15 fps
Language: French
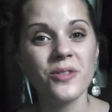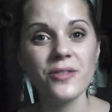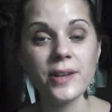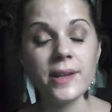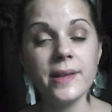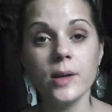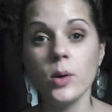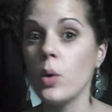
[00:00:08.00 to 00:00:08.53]
une
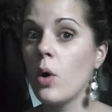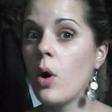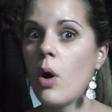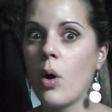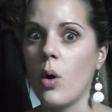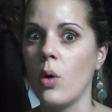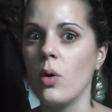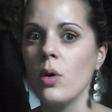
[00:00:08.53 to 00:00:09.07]
vidéo
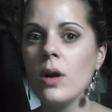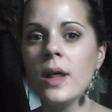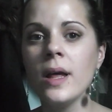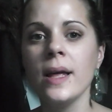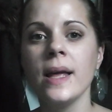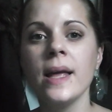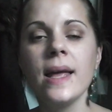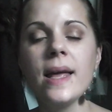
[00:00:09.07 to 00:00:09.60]
haul
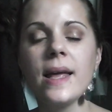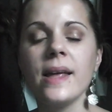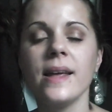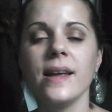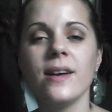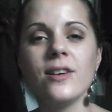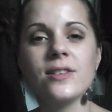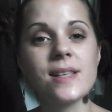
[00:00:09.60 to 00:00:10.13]

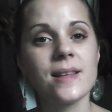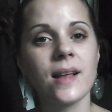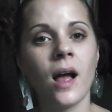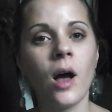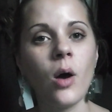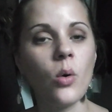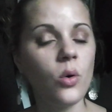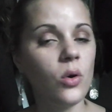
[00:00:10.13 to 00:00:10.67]
et euh, ça sera
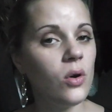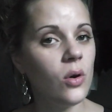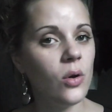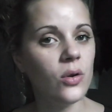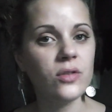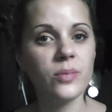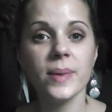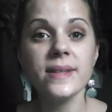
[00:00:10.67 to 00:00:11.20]
un haul
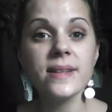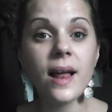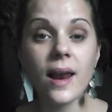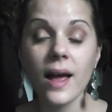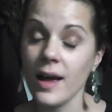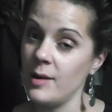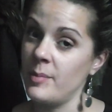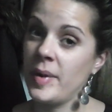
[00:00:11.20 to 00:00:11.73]
euh,
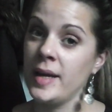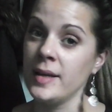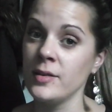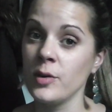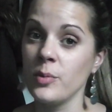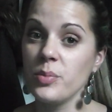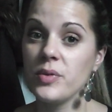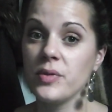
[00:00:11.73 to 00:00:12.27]
spécial
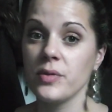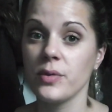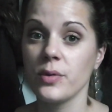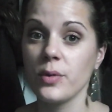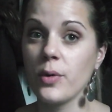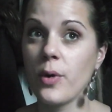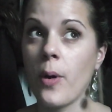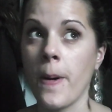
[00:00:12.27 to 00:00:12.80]
Allemagne
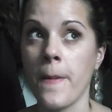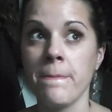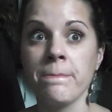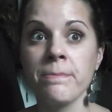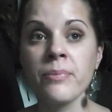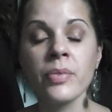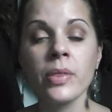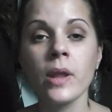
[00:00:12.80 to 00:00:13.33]
puisque euh,
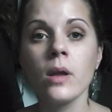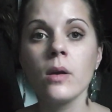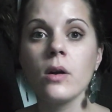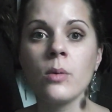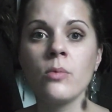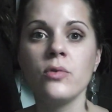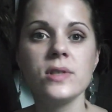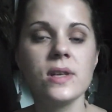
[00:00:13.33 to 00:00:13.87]

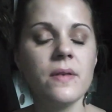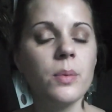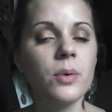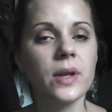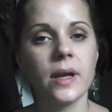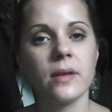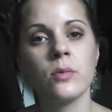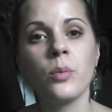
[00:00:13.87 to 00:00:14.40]
comme vous le savez
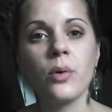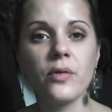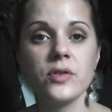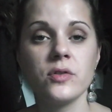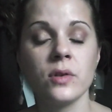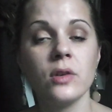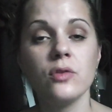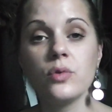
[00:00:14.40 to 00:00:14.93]
pour des raisons
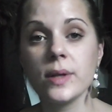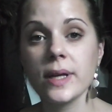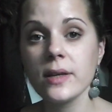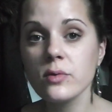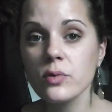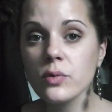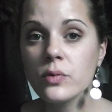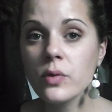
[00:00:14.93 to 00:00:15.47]
professionnelles je suis
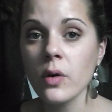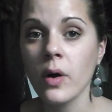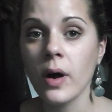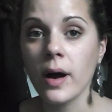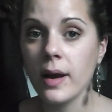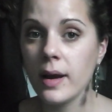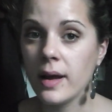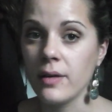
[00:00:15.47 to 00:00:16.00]
très souvent
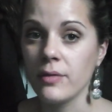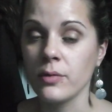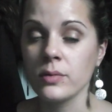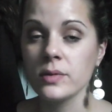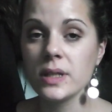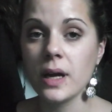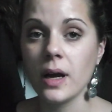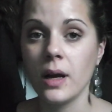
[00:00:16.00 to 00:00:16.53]
à la
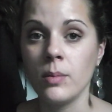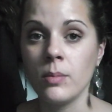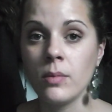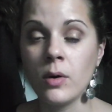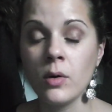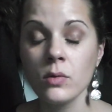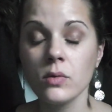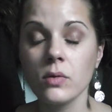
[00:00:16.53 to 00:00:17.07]
frontière
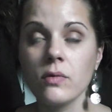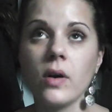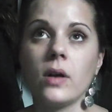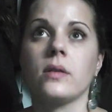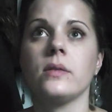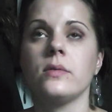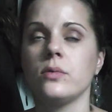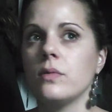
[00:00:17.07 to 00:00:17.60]
allemande,
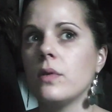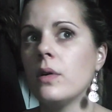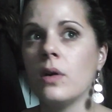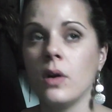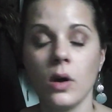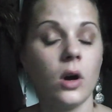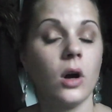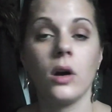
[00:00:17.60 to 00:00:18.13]
enfin très souvent,
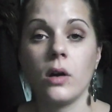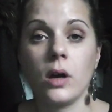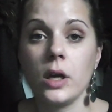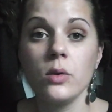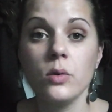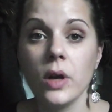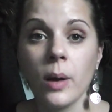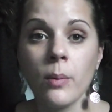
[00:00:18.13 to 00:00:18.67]

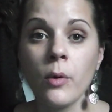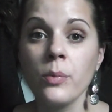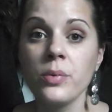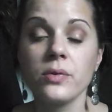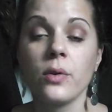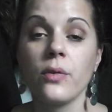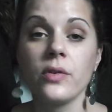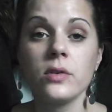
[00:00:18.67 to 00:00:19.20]
régulièrement
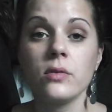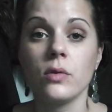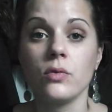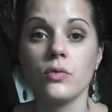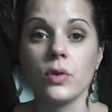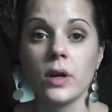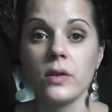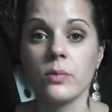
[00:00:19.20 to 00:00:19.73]
puisqu'en fait je
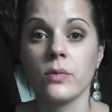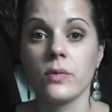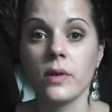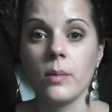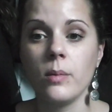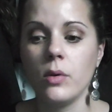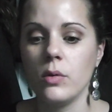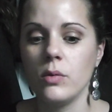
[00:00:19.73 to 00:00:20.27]
suis
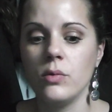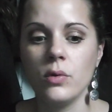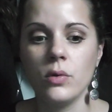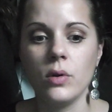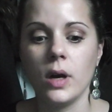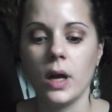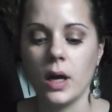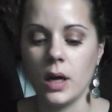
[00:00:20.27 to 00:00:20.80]
responsable de
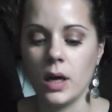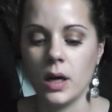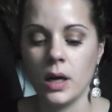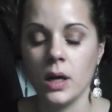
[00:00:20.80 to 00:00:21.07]
la,